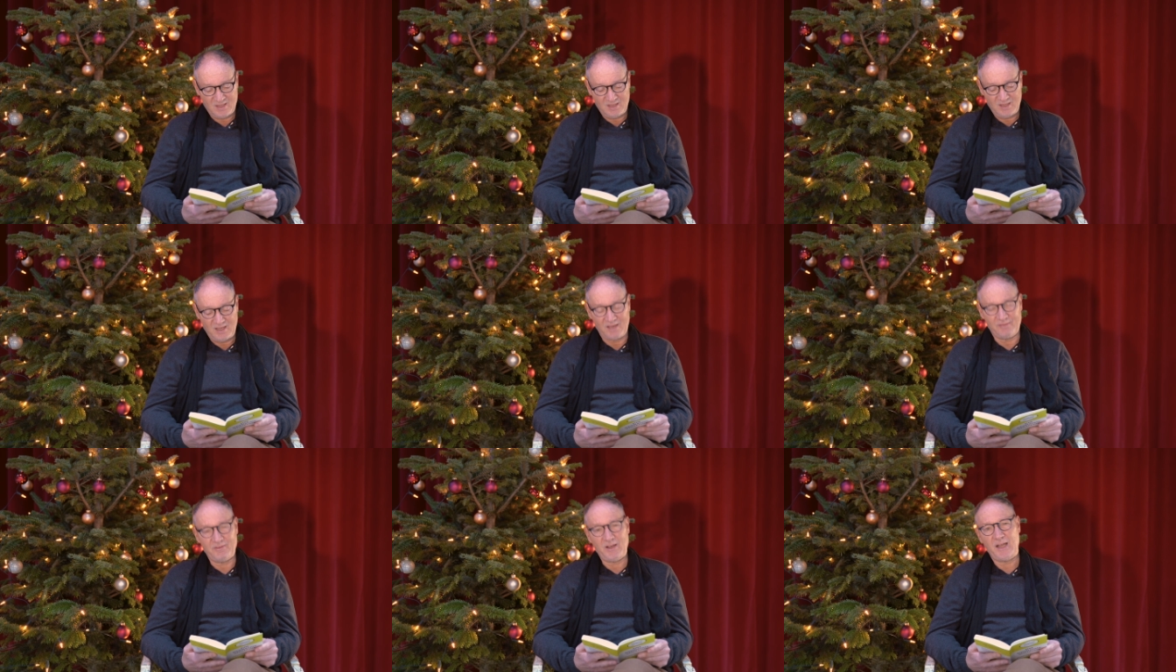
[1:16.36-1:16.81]

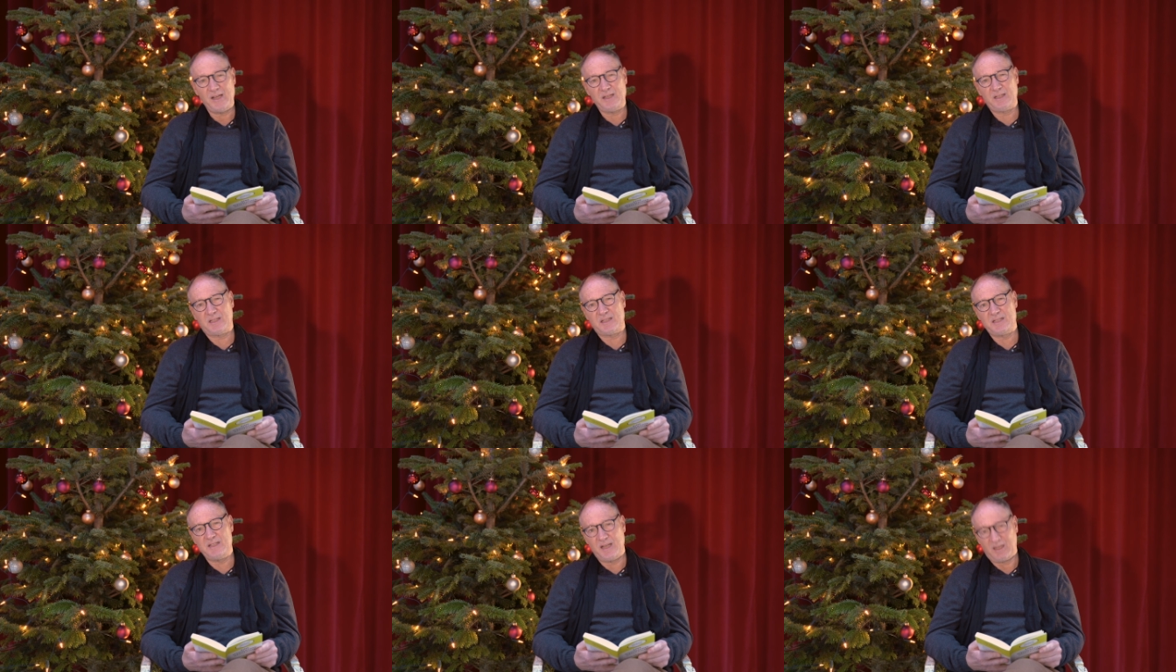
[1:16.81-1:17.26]
Er war ein
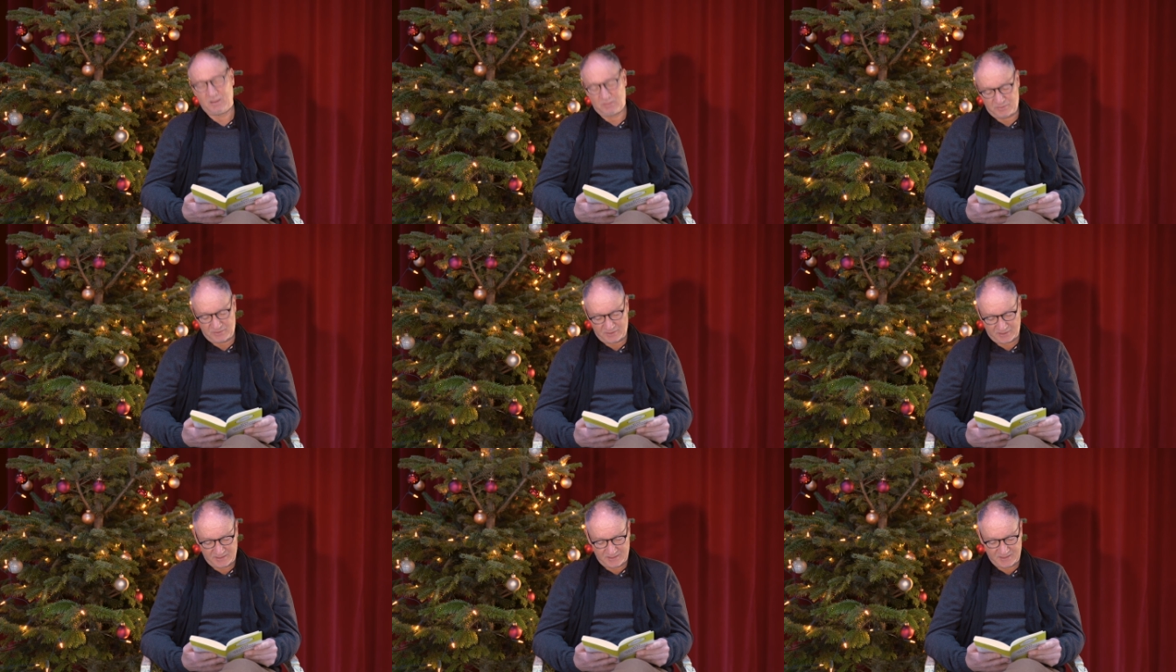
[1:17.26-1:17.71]

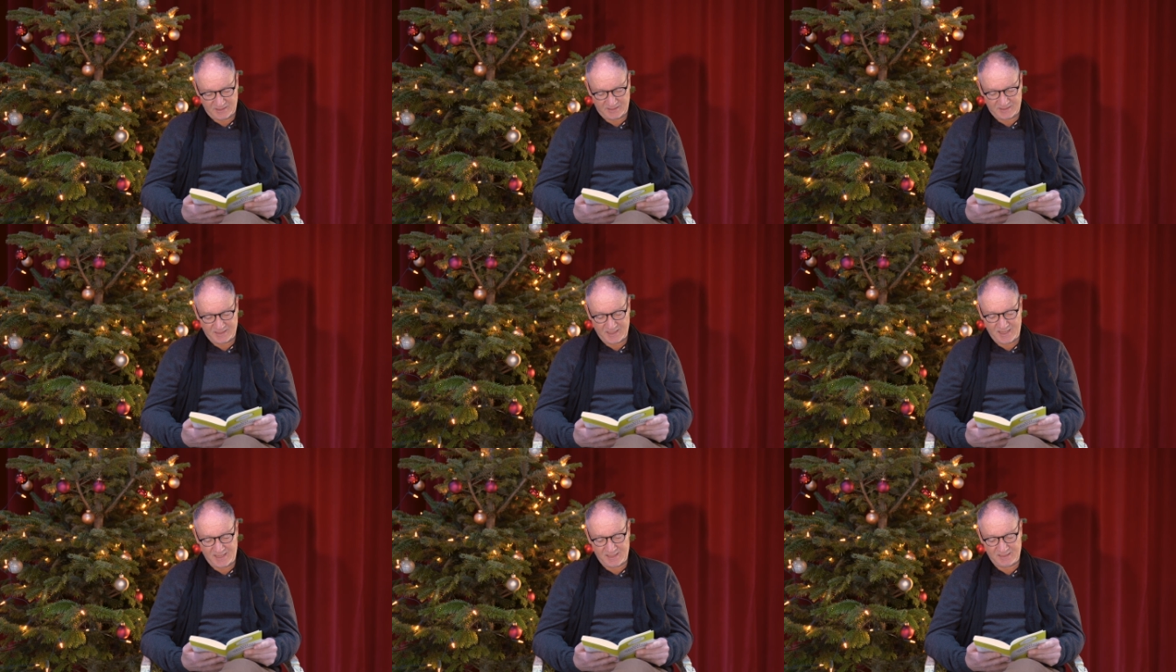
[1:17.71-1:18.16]
knausriger
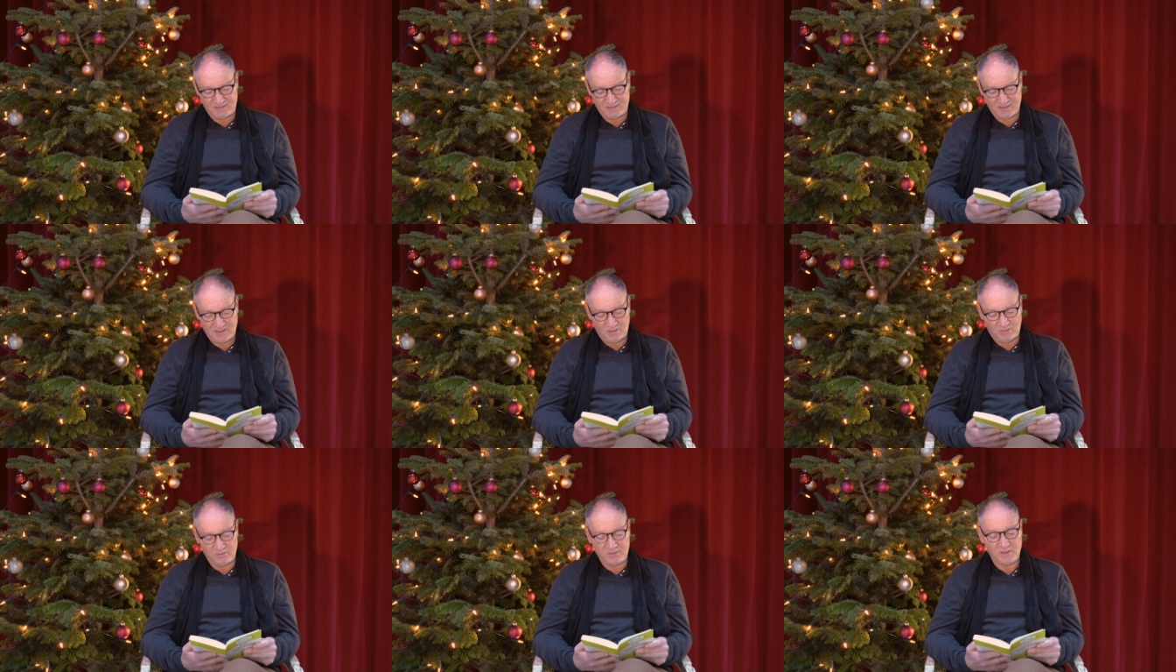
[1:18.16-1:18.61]
Kerl
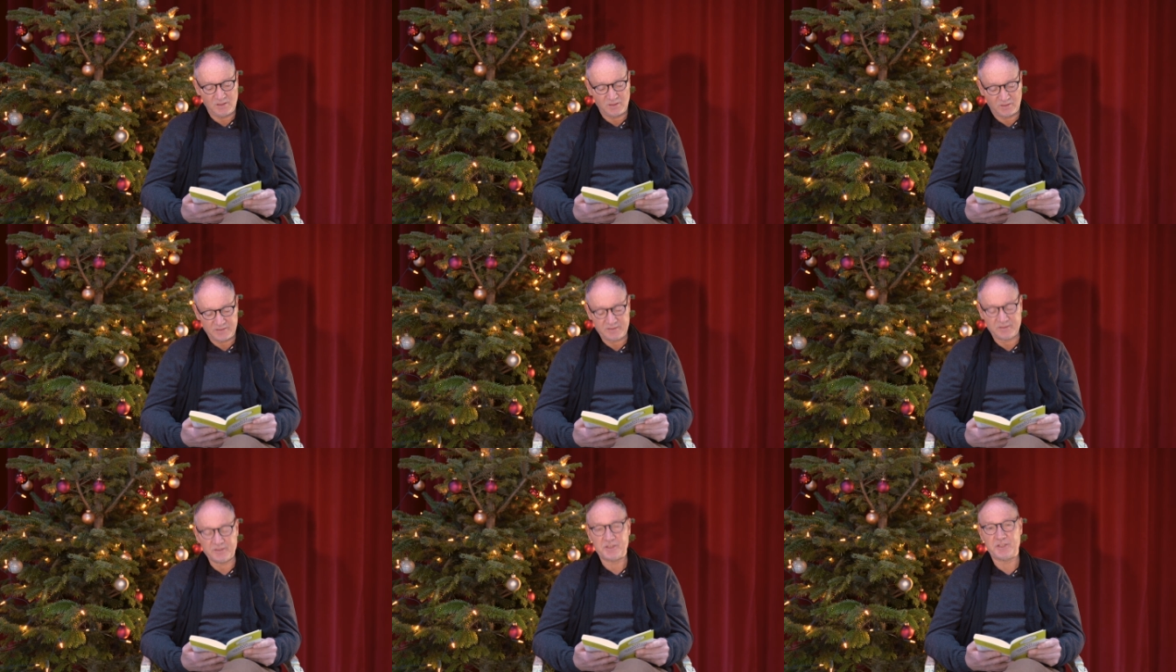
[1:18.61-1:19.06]
und
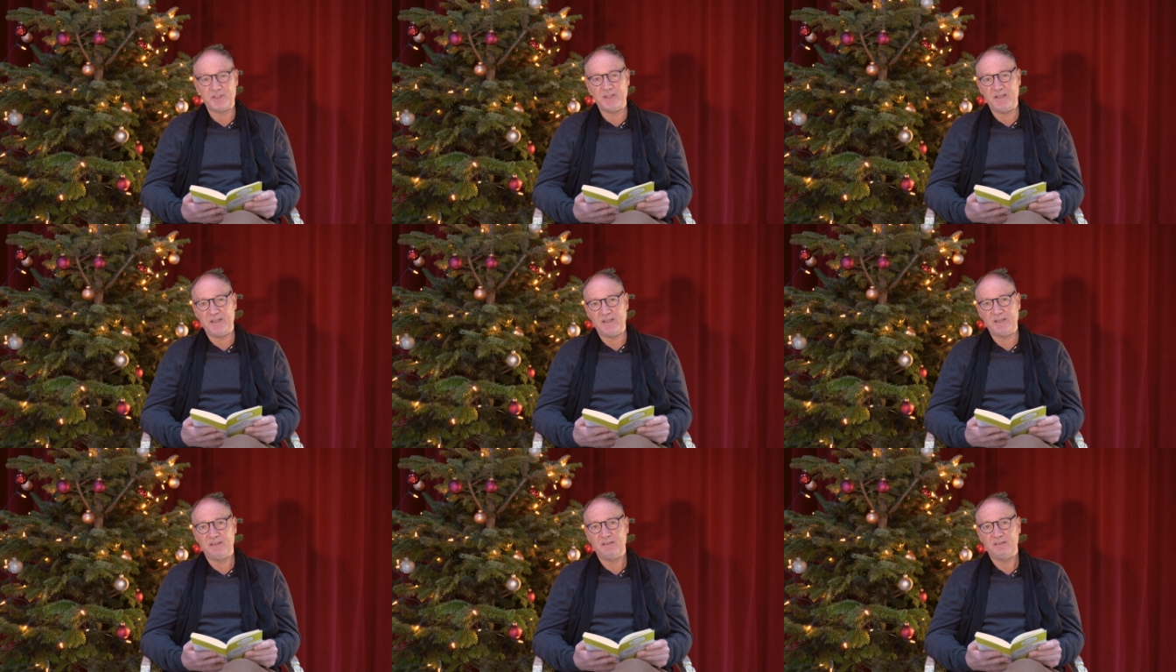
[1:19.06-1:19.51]

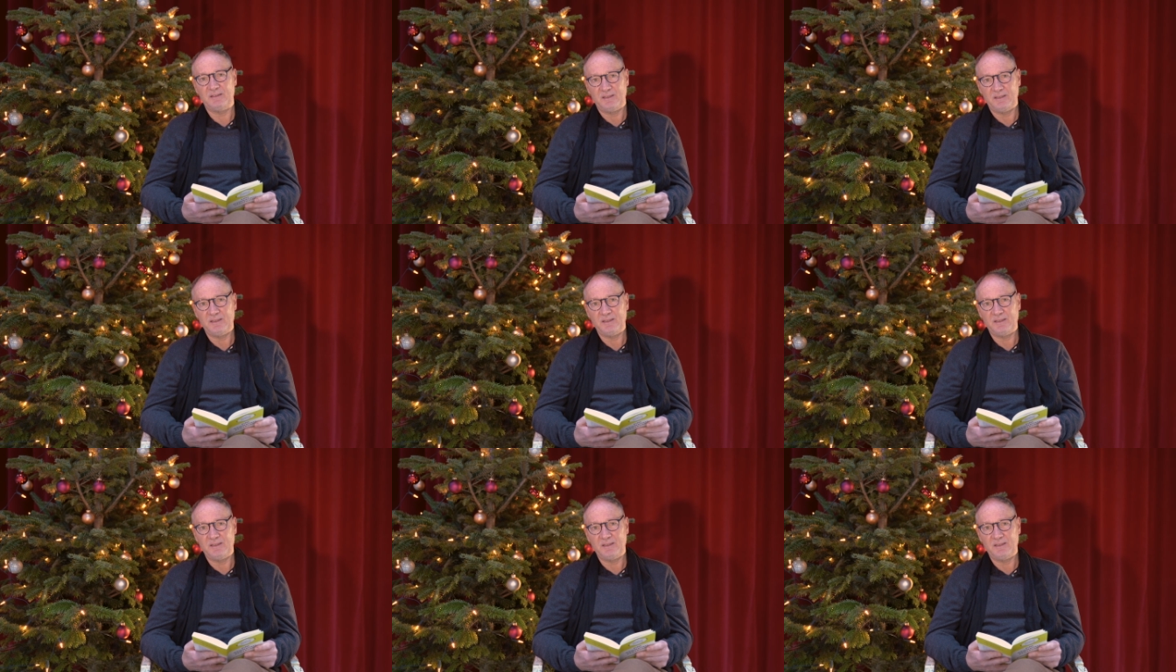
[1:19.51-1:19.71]
Leuteschinder.